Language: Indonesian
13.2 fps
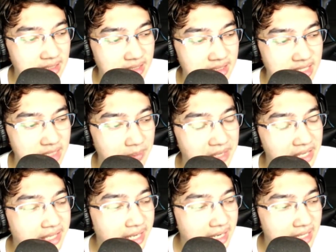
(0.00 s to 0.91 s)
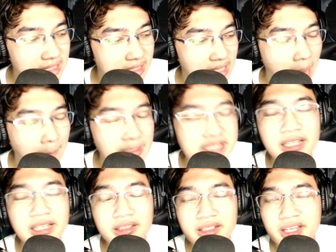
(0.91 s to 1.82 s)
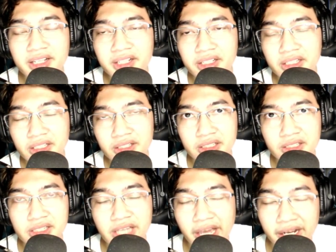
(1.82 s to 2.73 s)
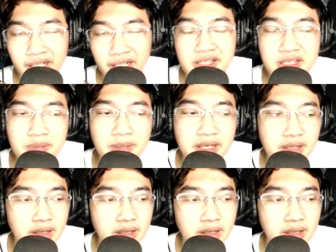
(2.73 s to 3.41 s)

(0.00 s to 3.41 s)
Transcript: Sebenarnya apa sih yang terjadi di di di RRQ sih man?